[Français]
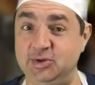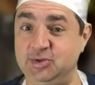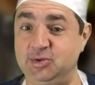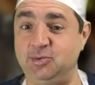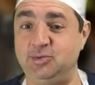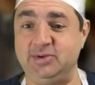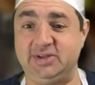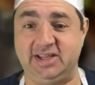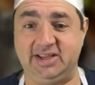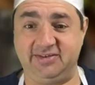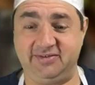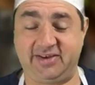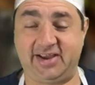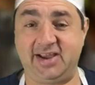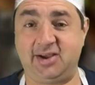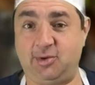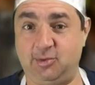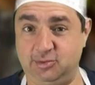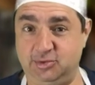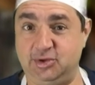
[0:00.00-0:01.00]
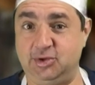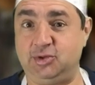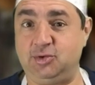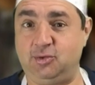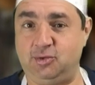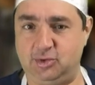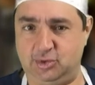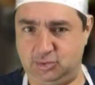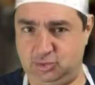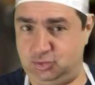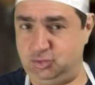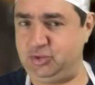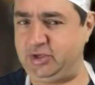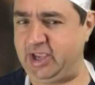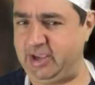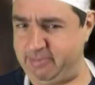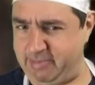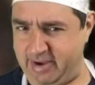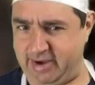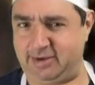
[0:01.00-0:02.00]
dos, les vraies côtes de dos là, du
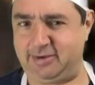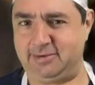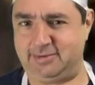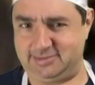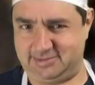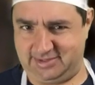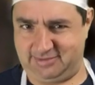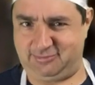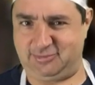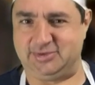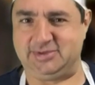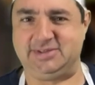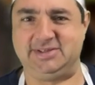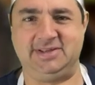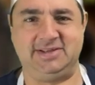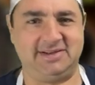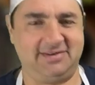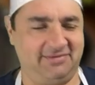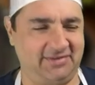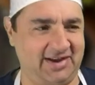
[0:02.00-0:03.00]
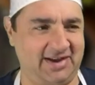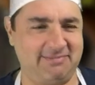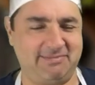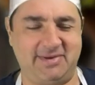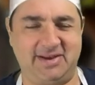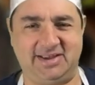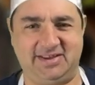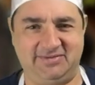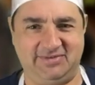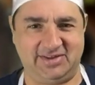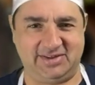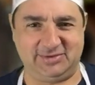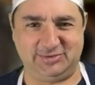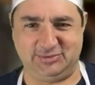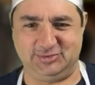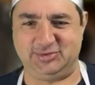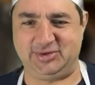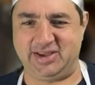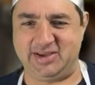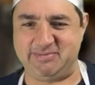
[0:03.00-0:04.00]
Québec, là, cette fois-ci, vraiment qui viennent
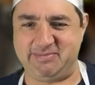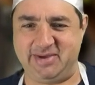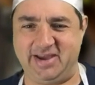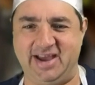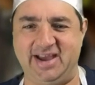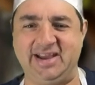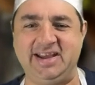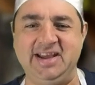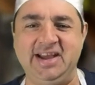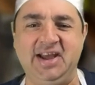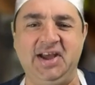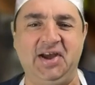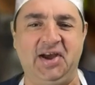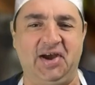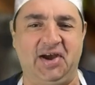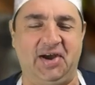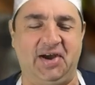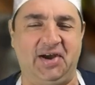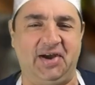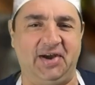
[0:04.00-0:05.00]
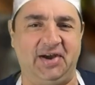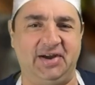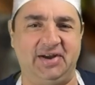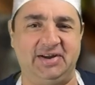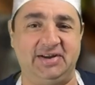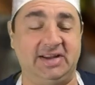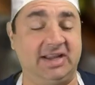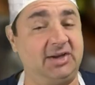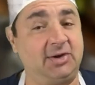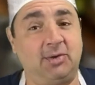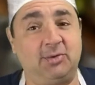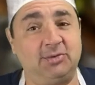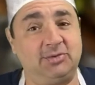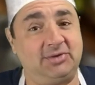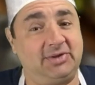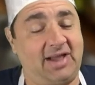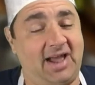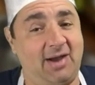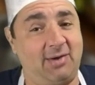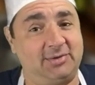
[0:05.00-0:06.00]
du Québec. Euh, les
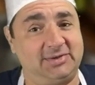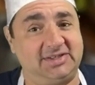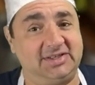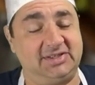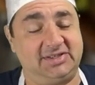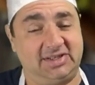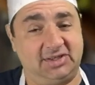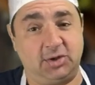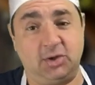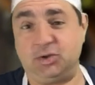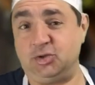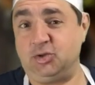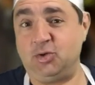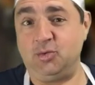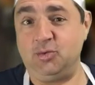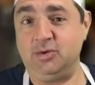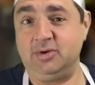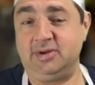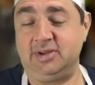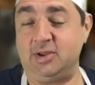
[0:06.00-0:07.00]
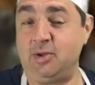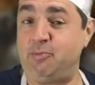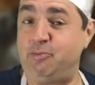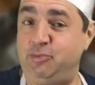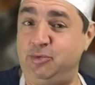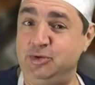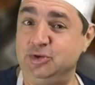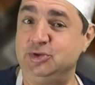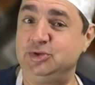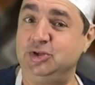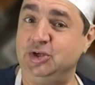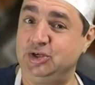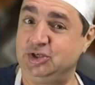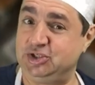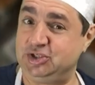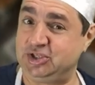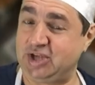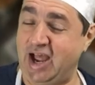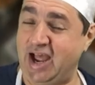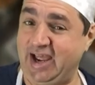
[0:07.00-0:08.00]
côtes, hein, on sait, c'est de dos plus de
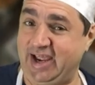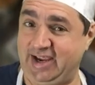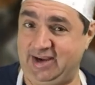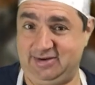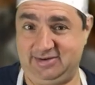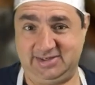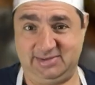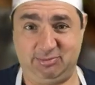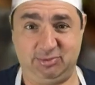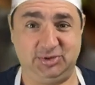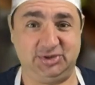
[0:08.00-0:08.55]
chair. C'est plus